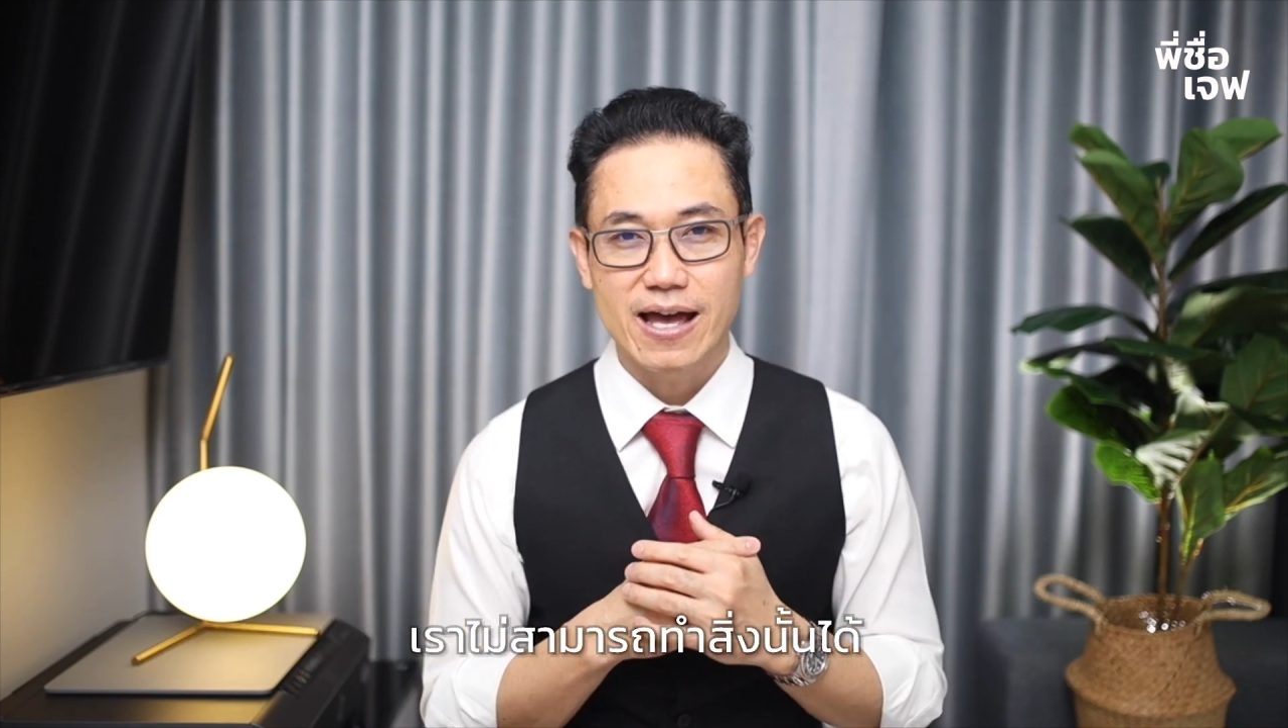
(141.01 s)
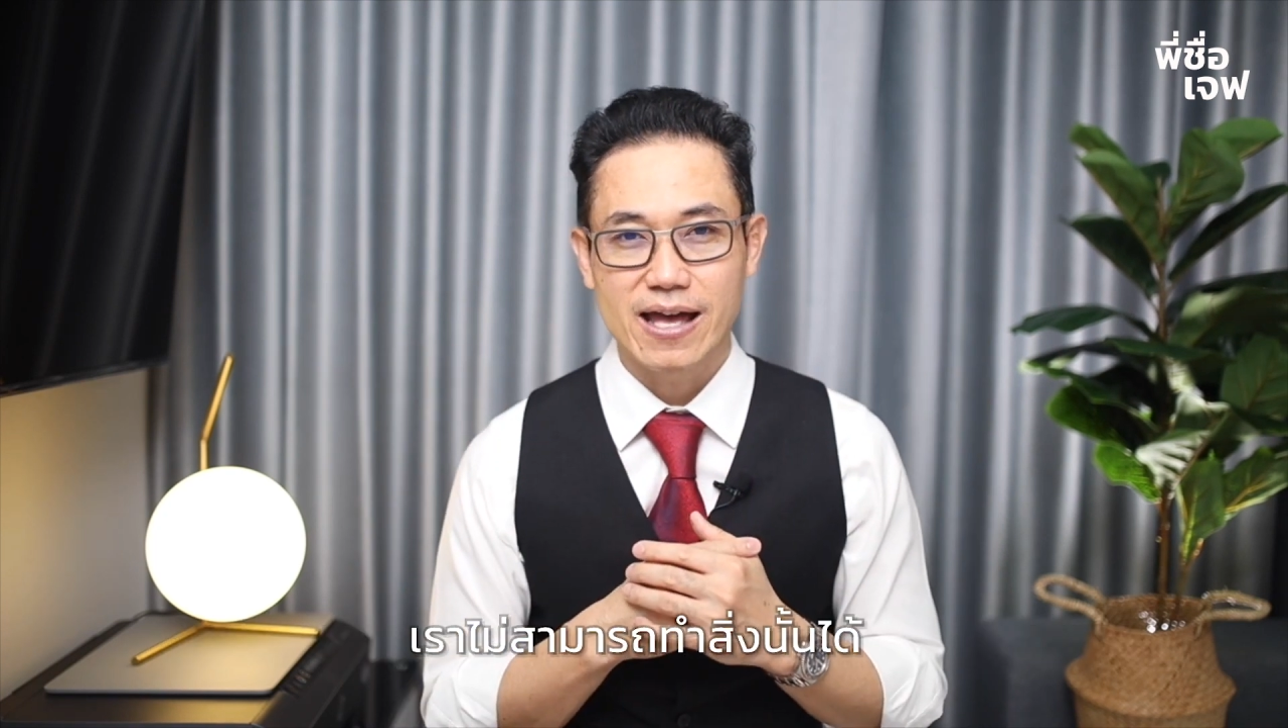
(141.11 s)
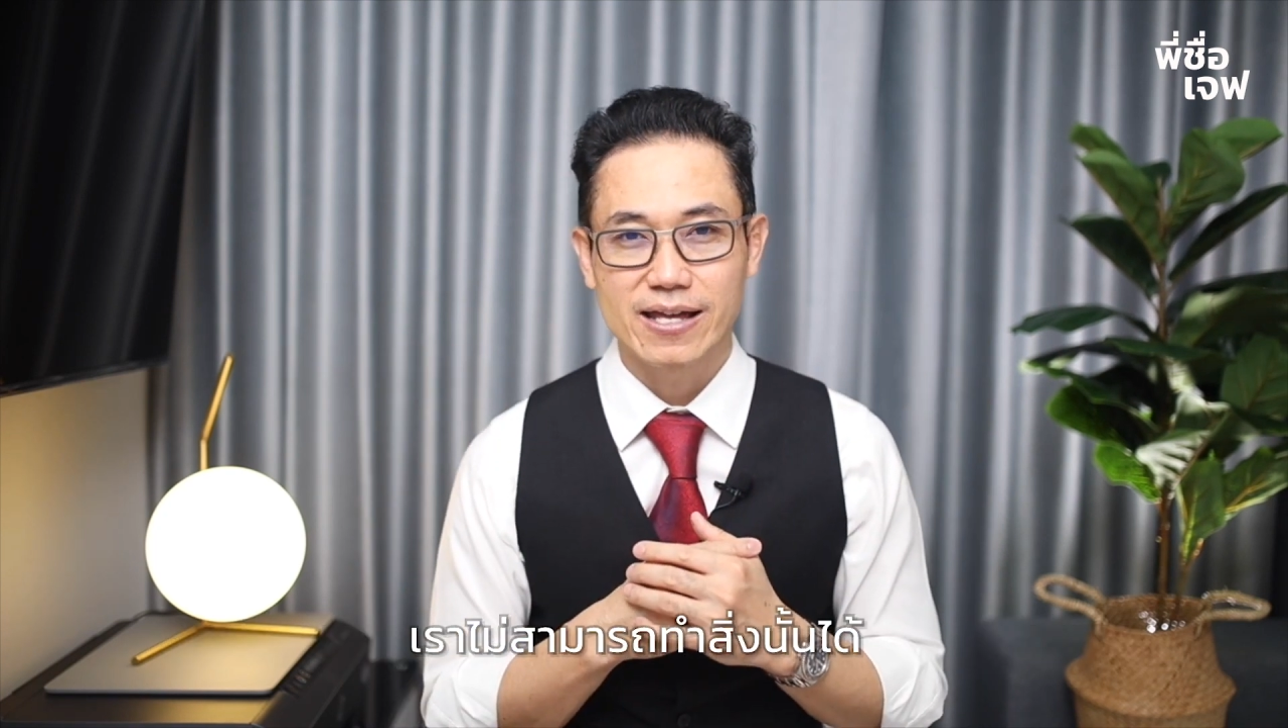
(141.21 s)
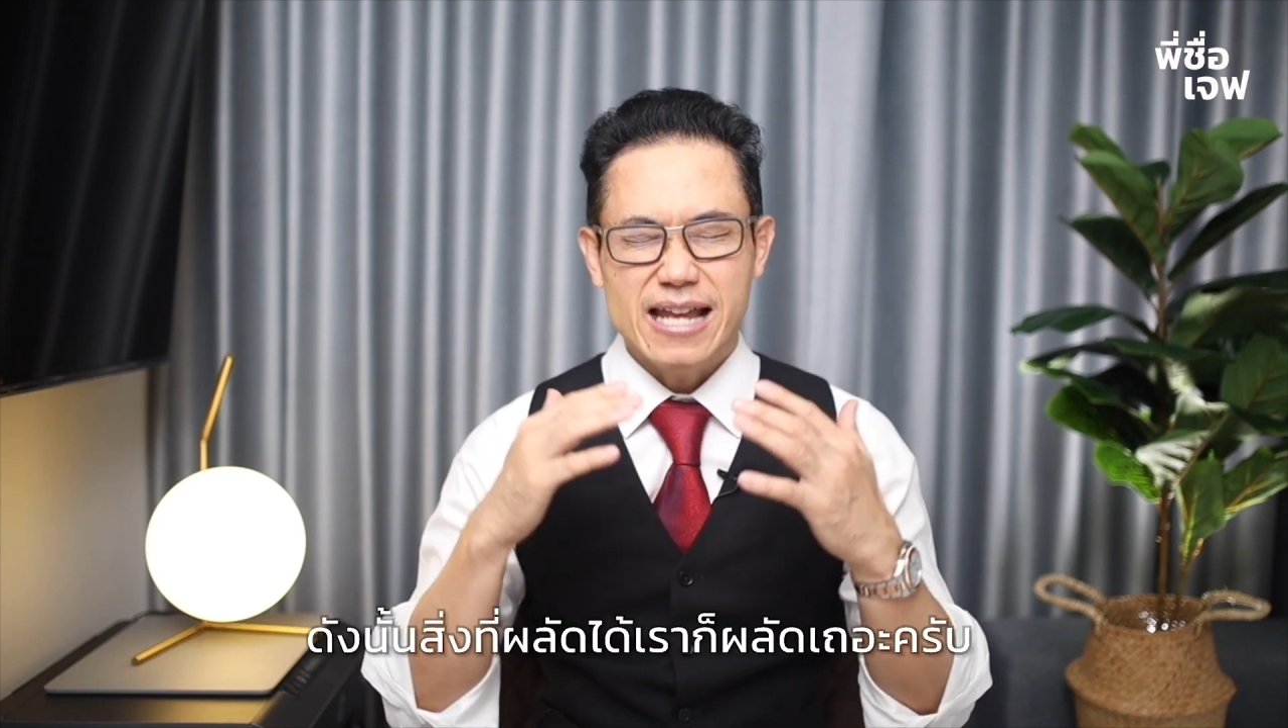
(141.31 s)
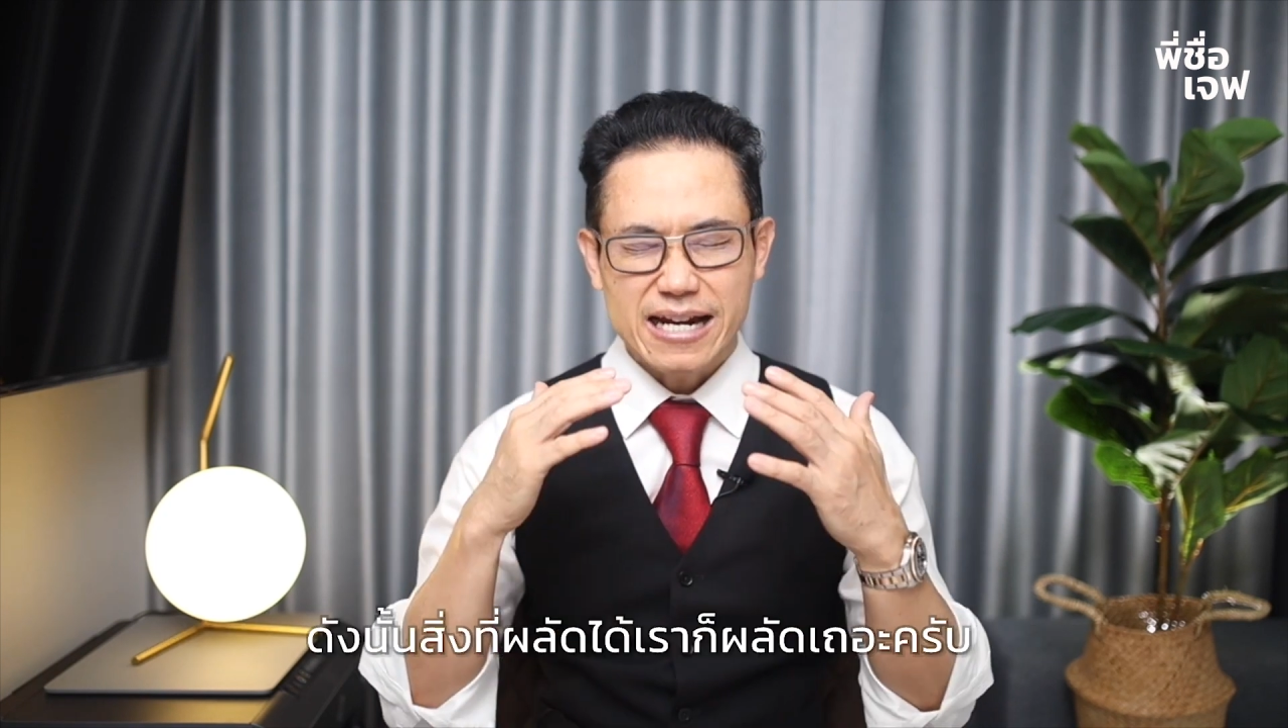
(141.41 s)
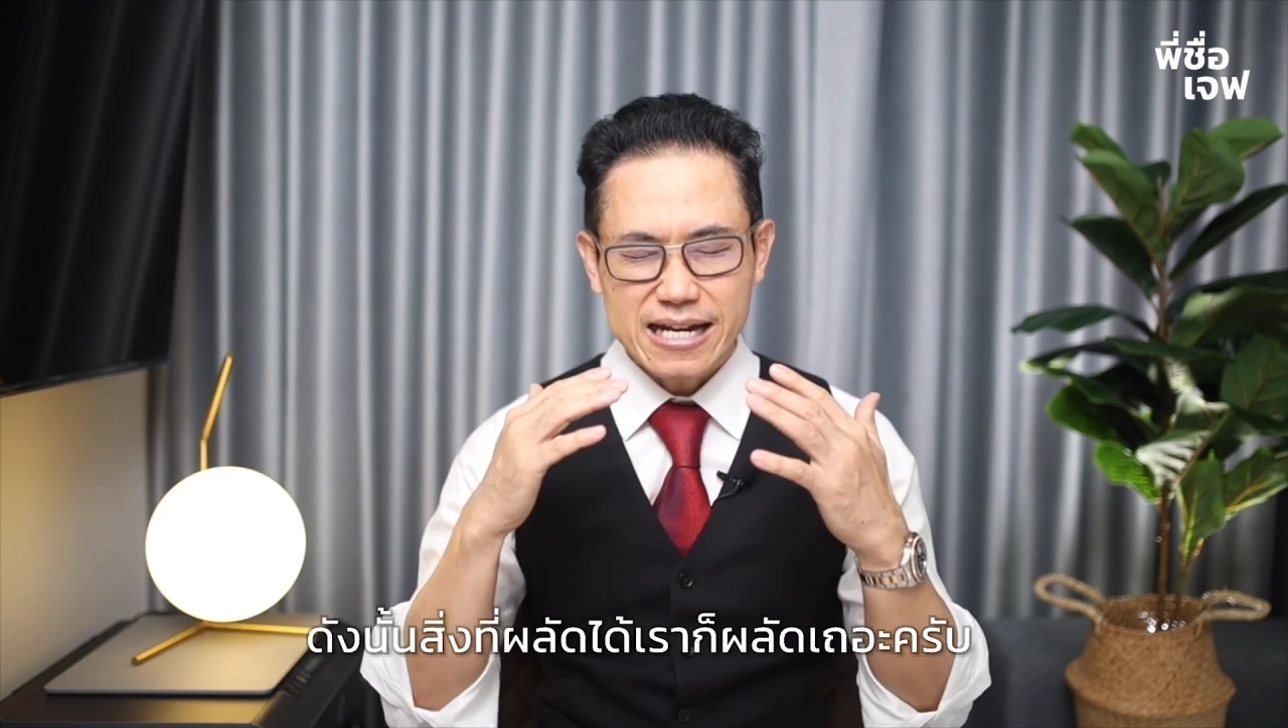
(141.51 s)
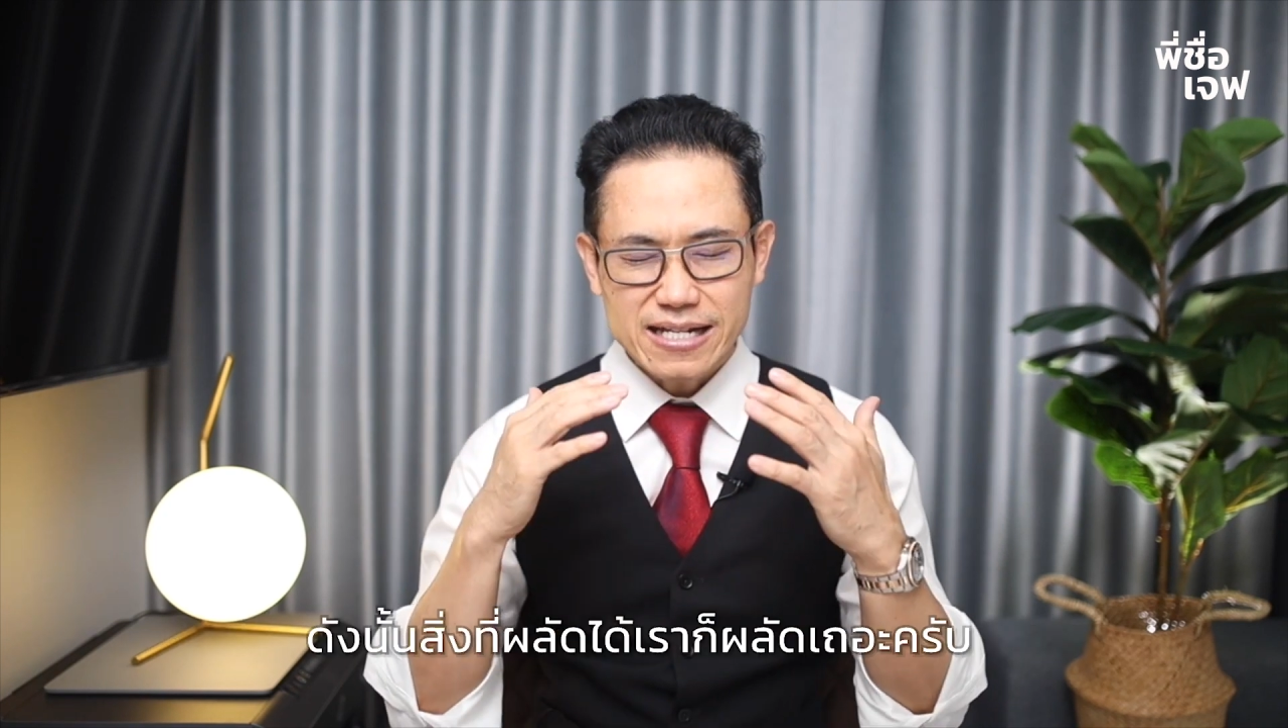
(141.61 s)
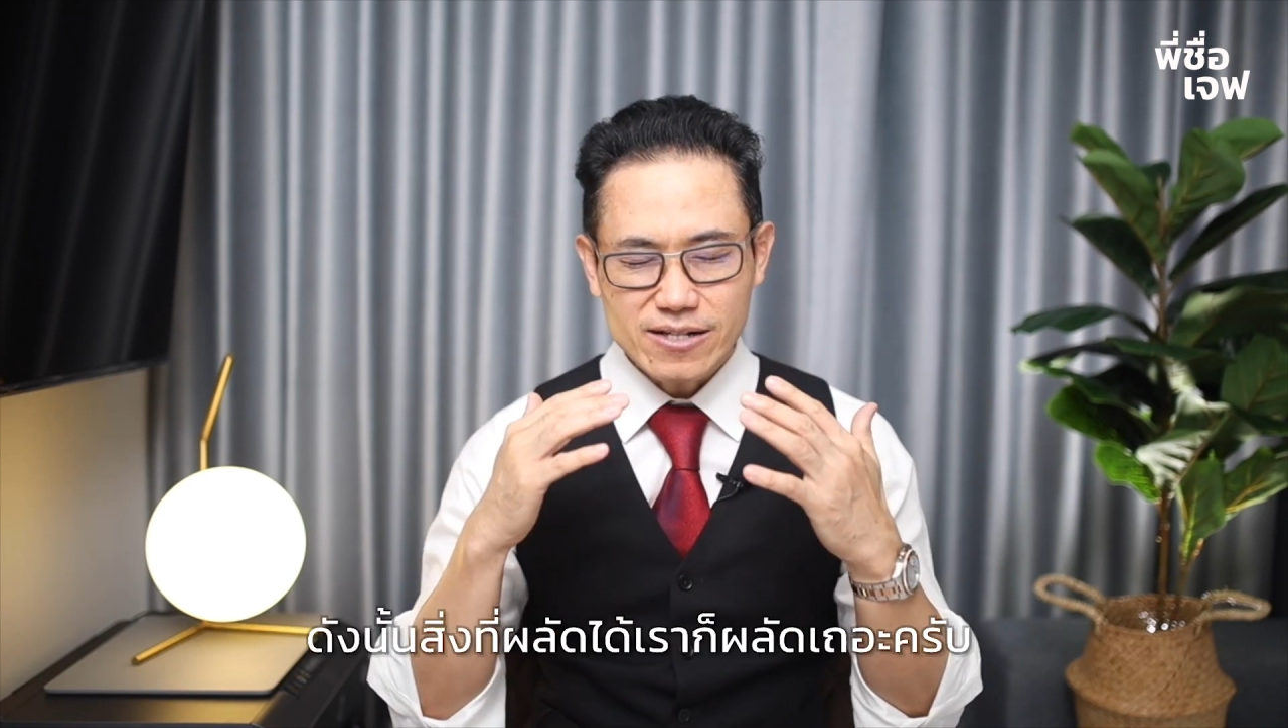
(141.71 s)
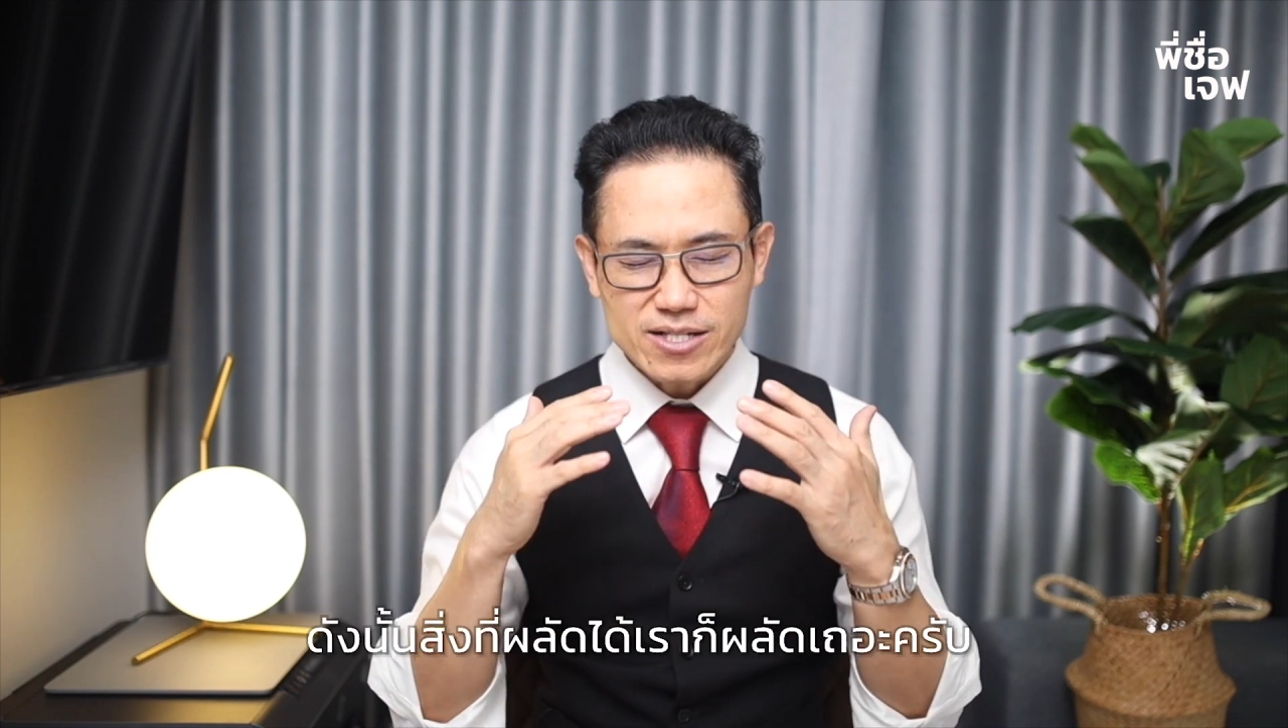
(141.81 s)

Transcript: ได้ ดังนั้น